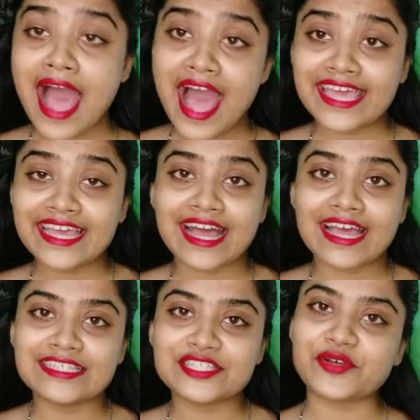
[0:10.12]
হাই
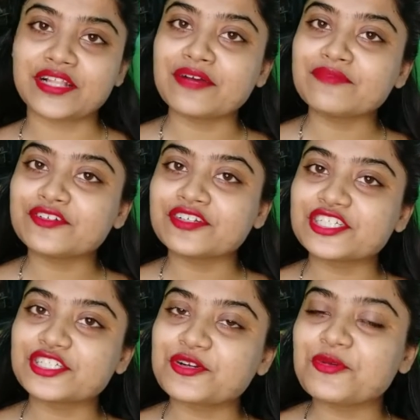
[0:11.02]
গাইজ ওয়েলকাম টু
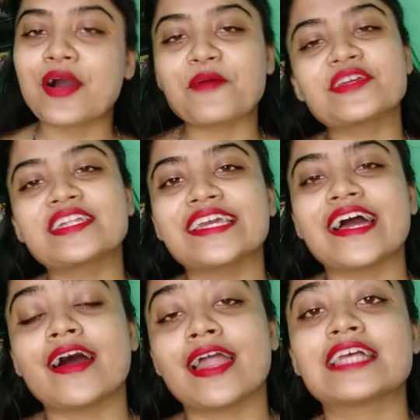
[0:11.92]
রিসিউব আমি রিয়া
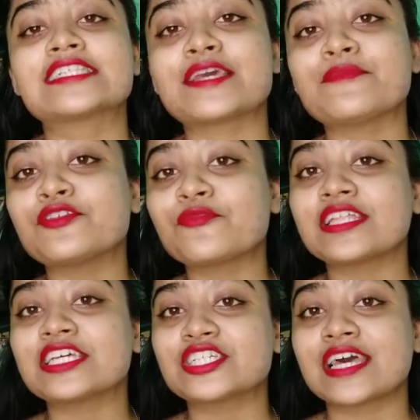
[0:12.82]
আর আজকে আমি
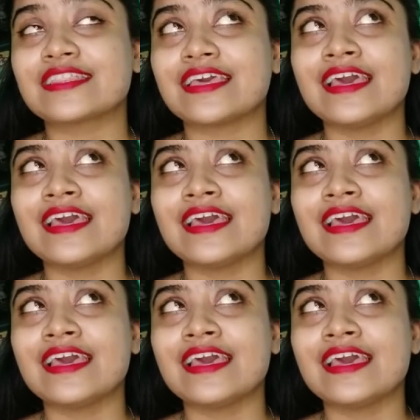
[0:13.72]
তোমাদের সাথে